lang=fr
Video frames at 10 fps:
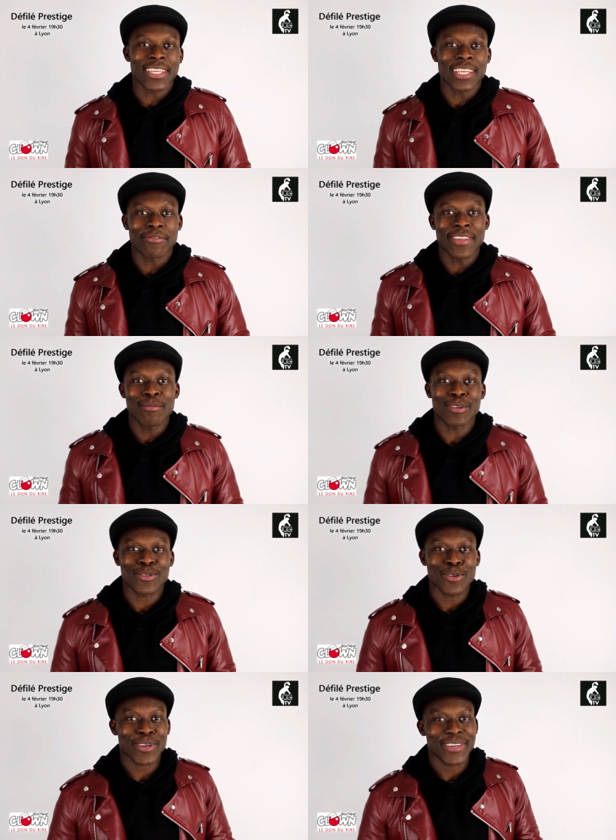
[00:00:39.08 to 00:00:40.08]
des défilés bien
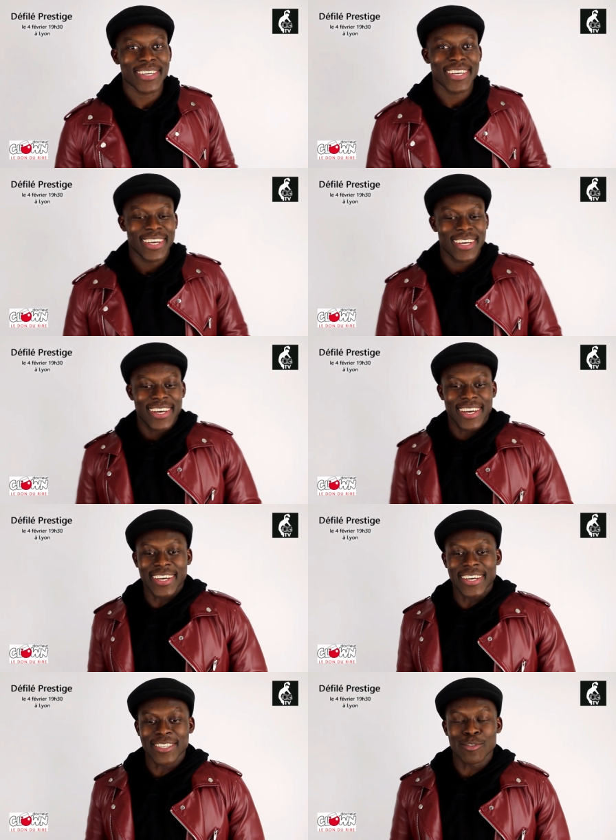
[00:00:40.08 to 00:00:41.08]
sûr
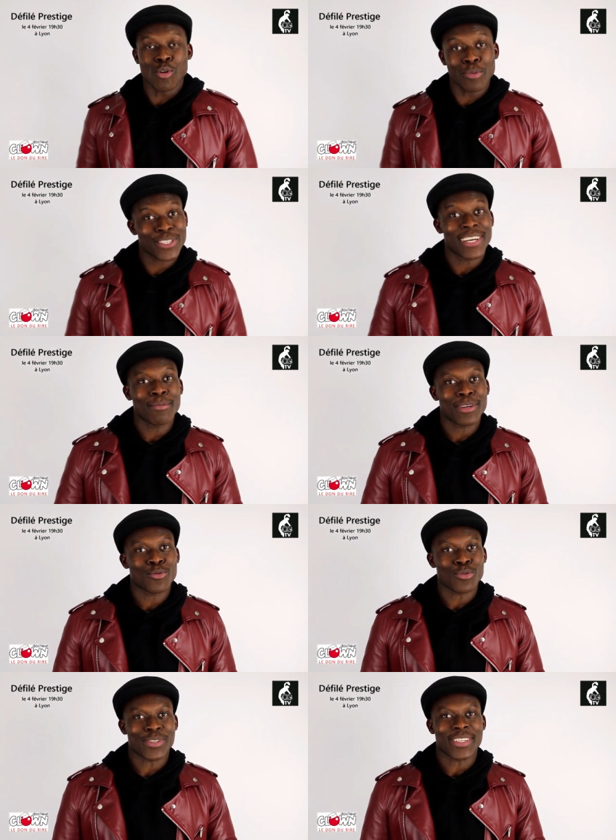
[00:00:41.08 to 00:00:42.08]
et de nombreuses
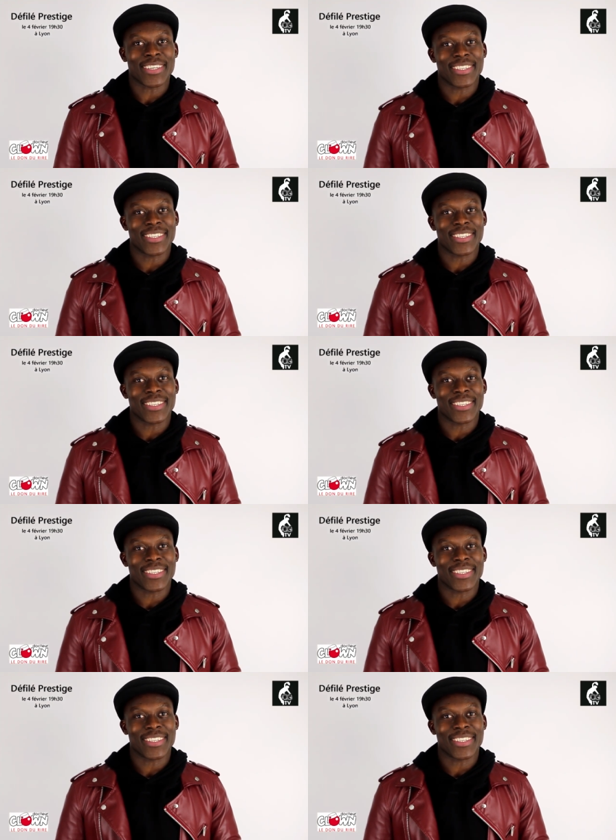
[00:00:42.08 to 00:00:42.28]
animations aussi.